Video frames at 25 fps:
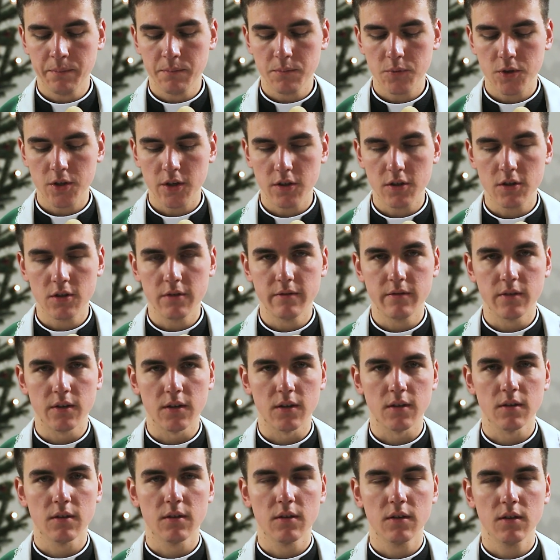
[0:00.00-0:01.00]

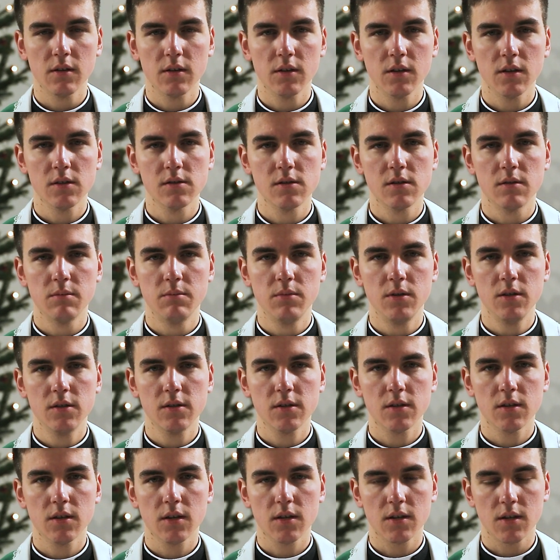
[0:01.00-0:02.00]
Przeciwnie, jest
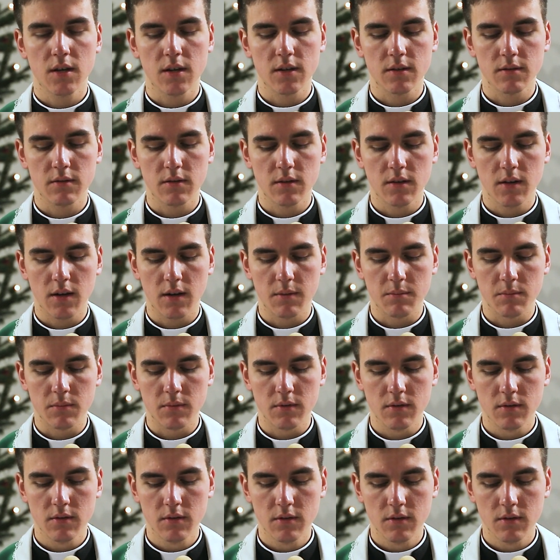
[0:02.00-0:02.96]
bliskie na, nam.